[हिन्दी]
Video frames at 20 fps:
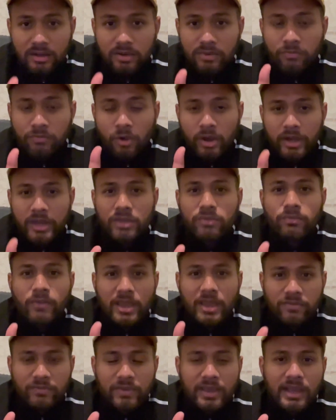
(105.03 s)
फोर्टी
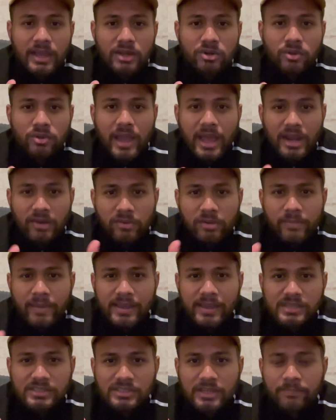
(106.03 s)
फाइव के का उनका एनुअल
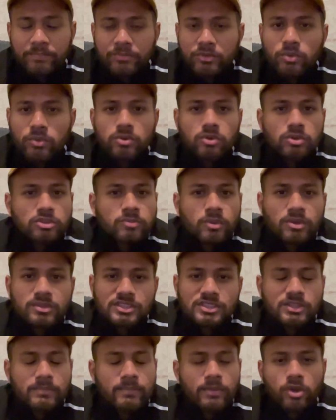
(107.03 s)
पैकेज है तो उनको
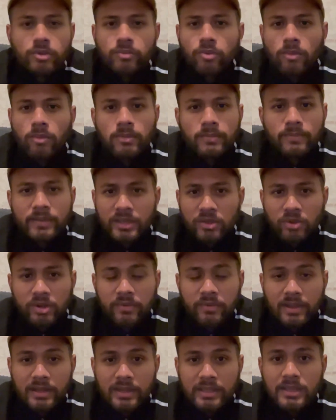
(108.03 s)
स्पॉन्सरशिप में कोई प्रॉब्लम नहीं होने
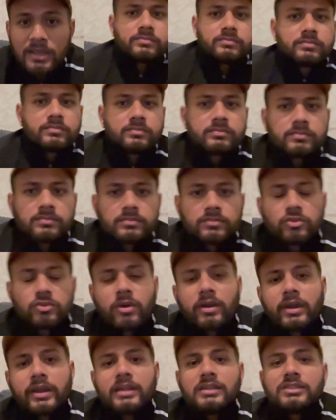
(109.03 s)
वाली तो
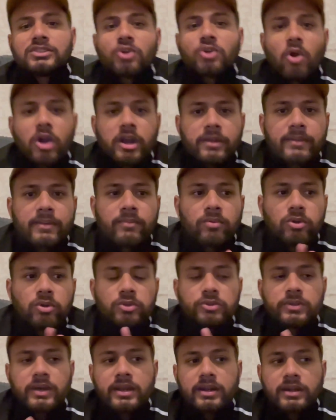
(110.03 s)
अगर इन शॉर्ट मैं बोलूँ
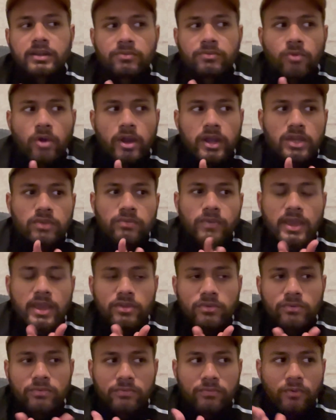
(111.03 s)
तो यार फोर्टी
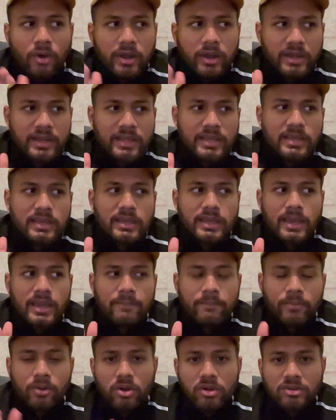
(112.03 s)
फाइव फोर्टी के
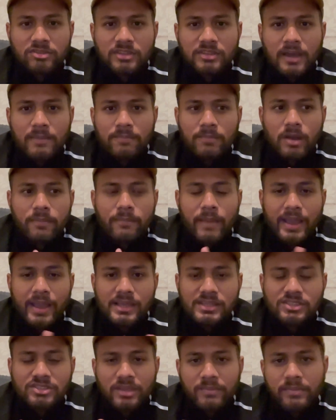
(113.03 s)
अप्रॉक्स आपका
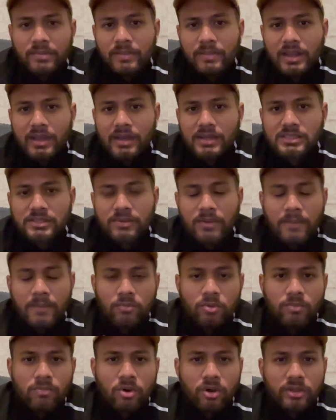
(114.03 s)
पैकेज तभी मिलेगा जब
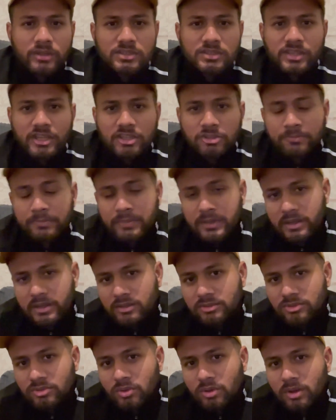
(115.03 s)
आपको बहुत अच्छा
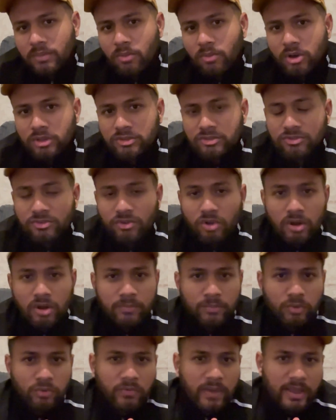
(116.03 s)
एक्सपीरियंस होगा बहुत स्ट्रॉन्ग
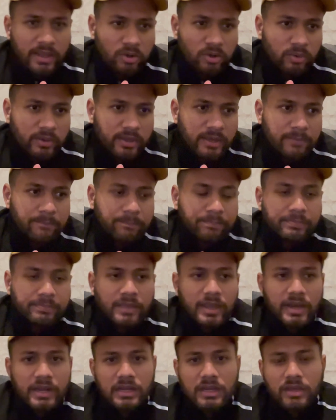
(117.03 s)
प्रोफाइल होगी
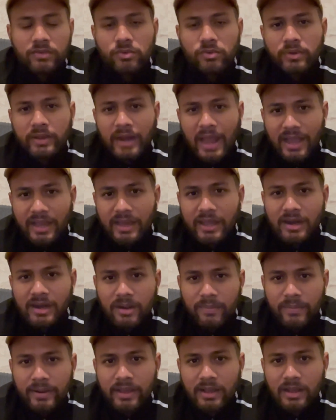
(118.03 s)
इंटरव्यू क्रैक करना
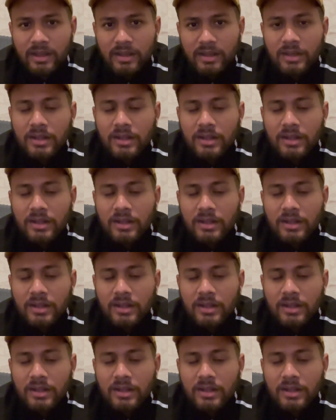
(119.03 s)
पड़ेगा